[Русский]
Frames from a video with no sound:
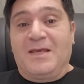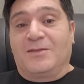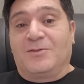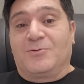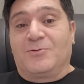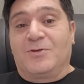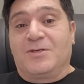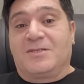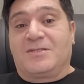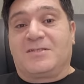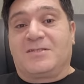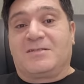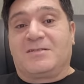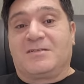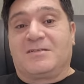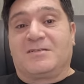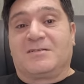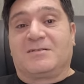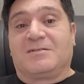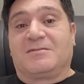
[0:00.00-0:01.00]
То есть
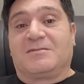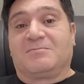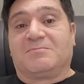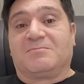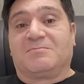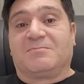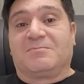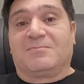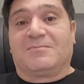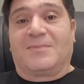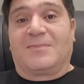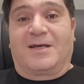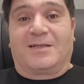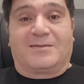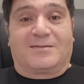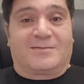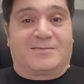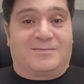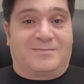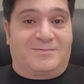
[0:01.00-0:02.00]
э,
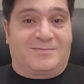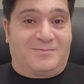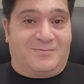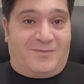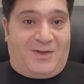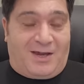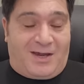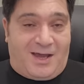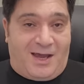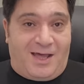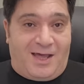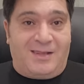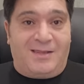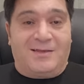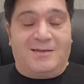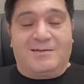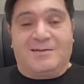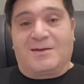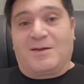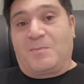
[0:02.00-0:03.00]
от
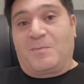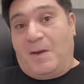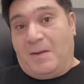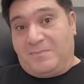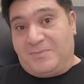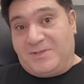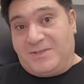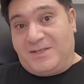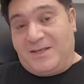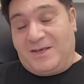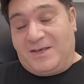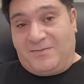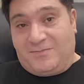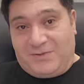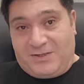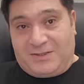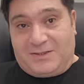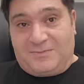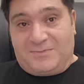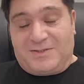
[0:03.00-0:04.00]
вокала к попсе в
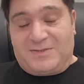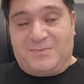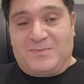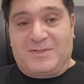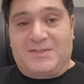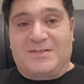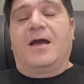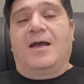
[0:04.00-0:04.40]
этом смысле.